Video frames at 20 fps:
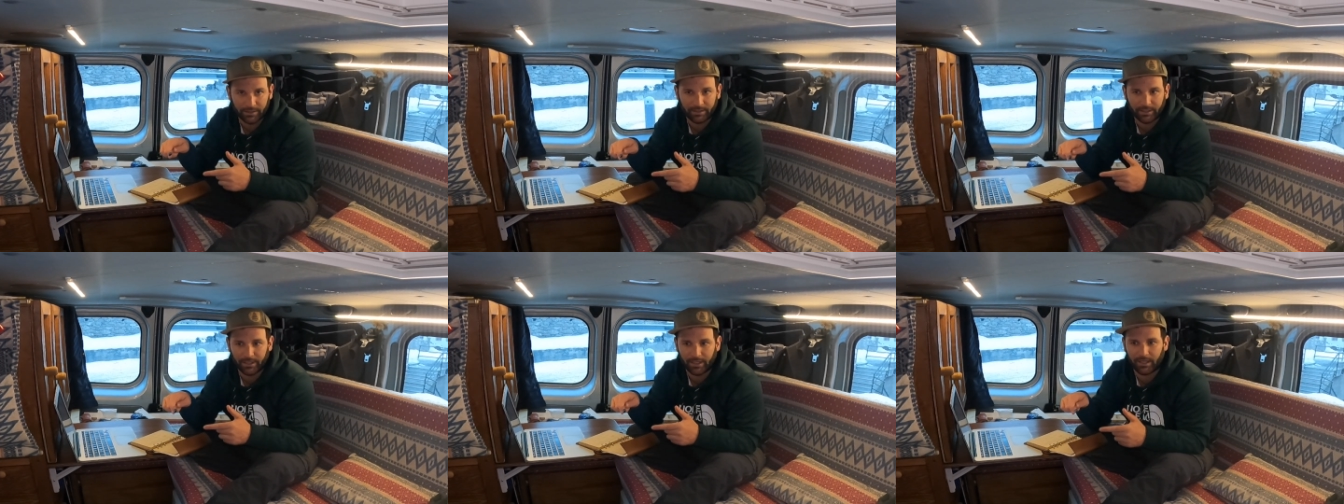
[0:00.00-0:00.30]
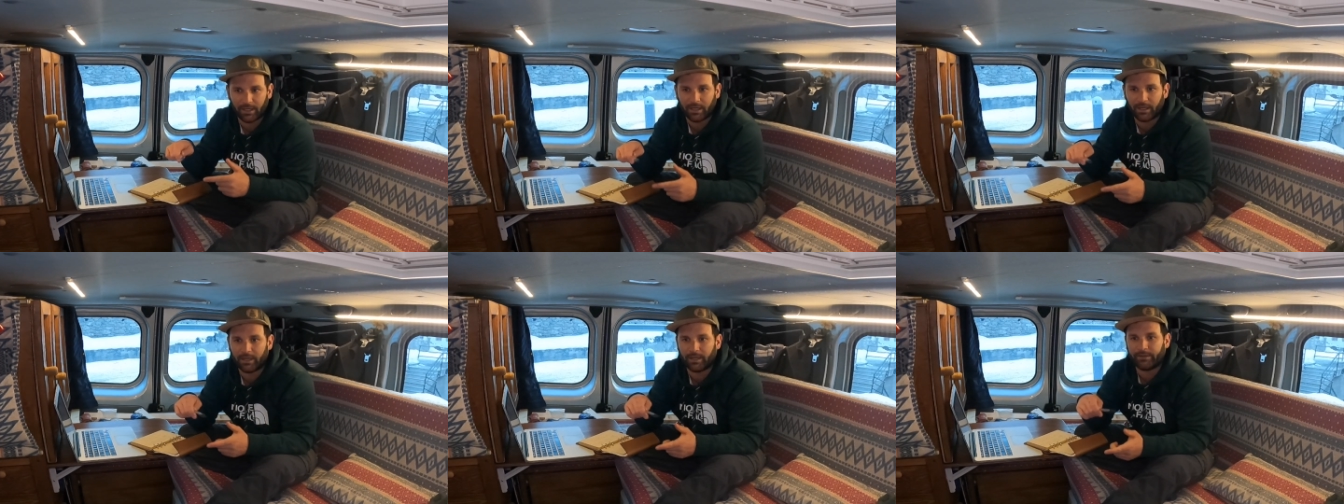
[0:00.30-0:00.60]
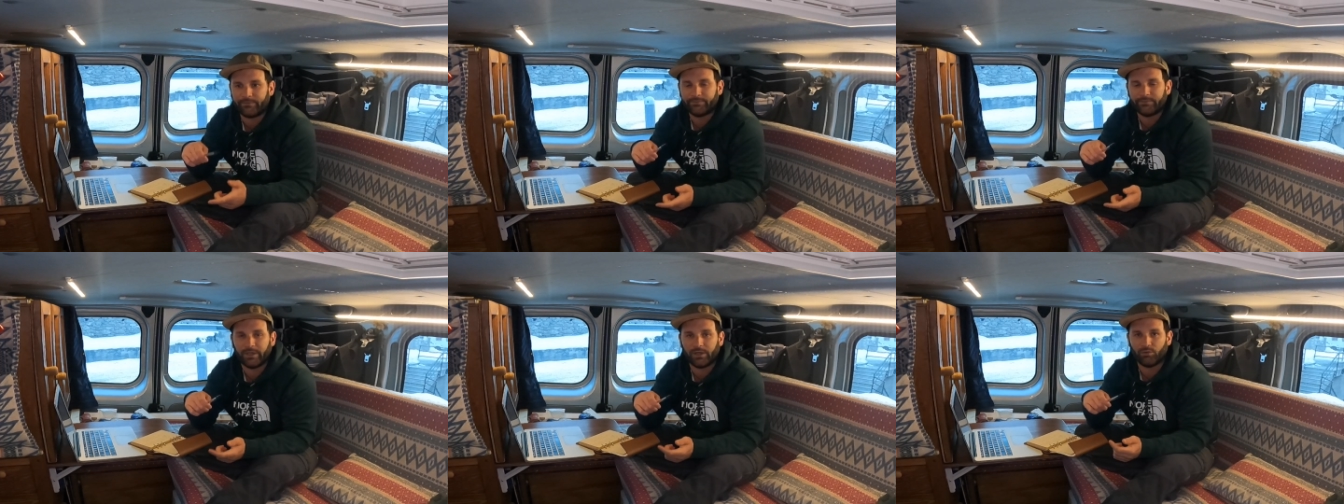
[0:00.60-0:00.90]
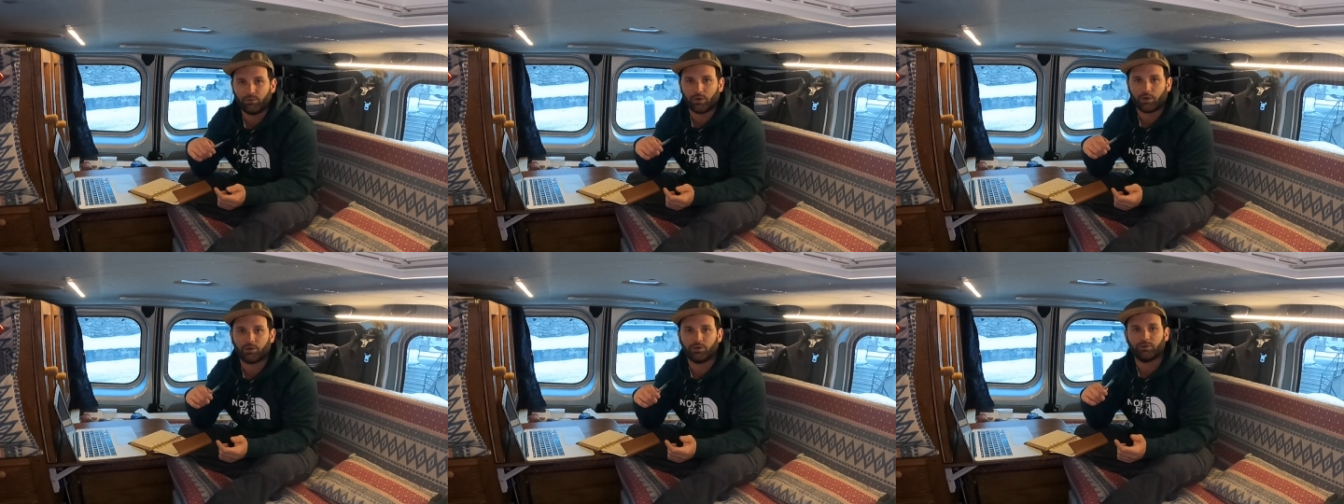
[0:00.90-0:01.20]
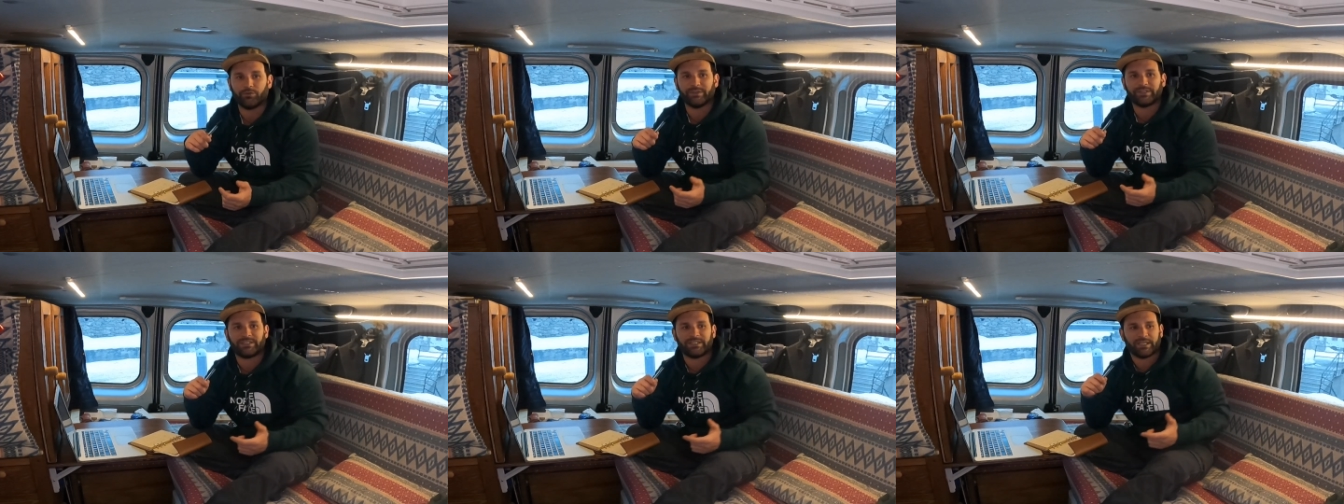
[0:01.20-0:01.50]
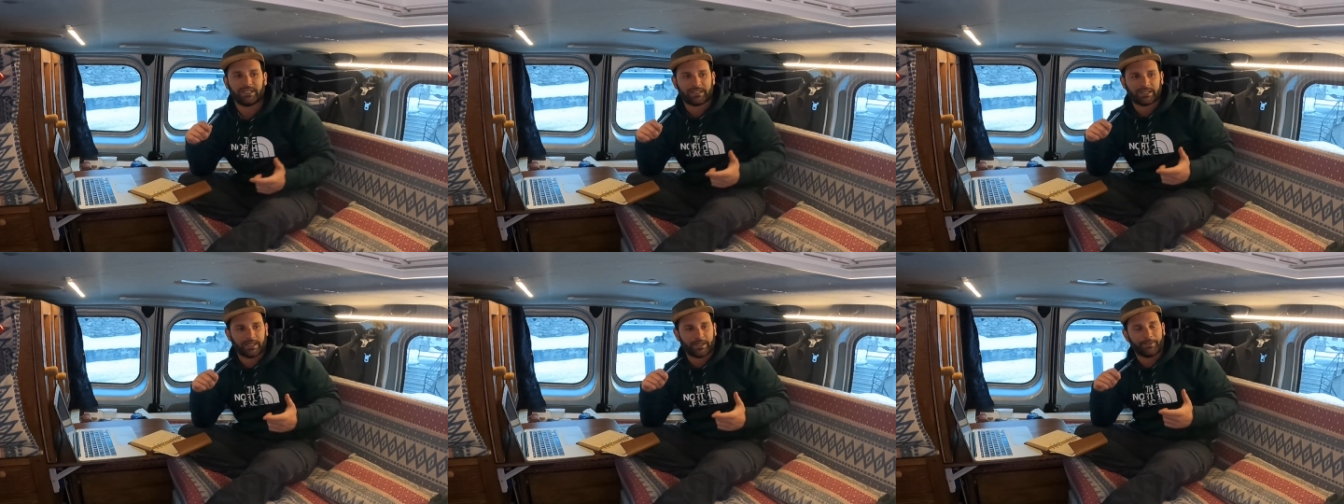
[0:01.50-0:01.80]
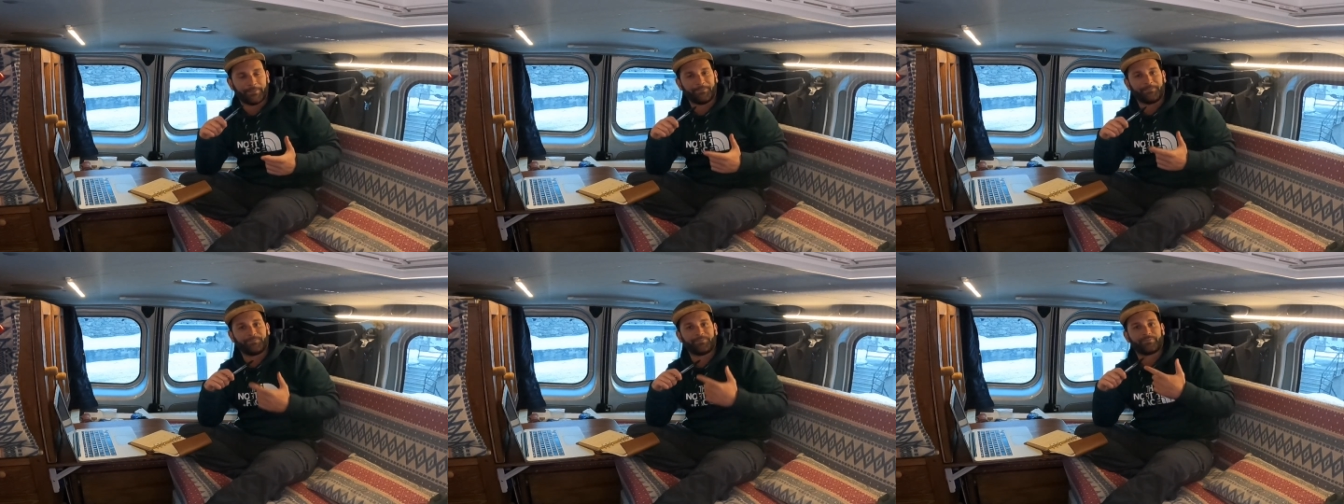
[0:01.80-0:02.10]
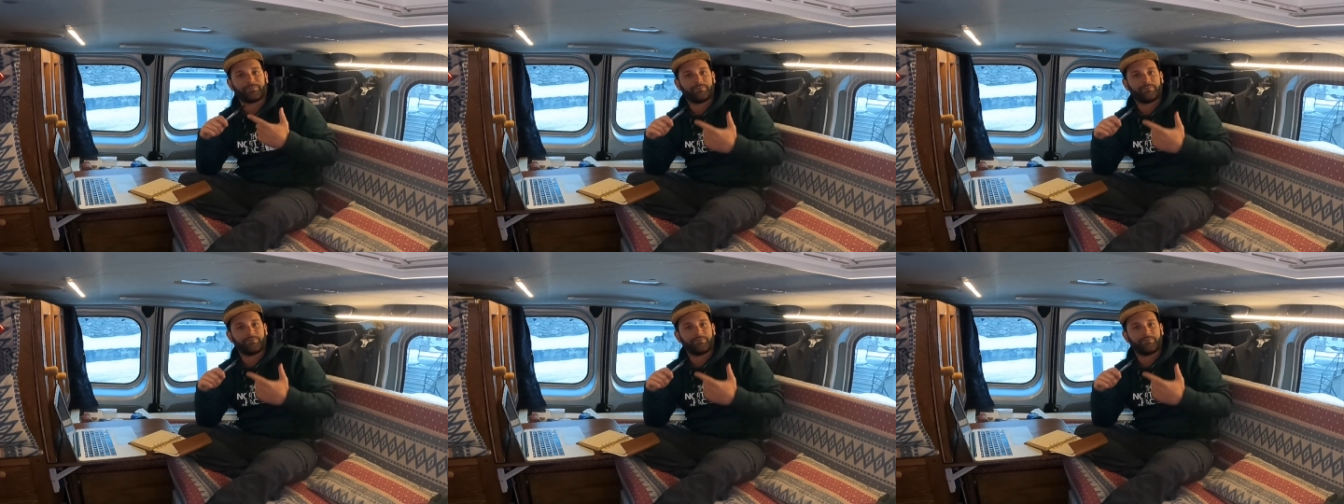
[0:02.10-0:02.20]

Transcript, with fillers: del, del luogo dove siete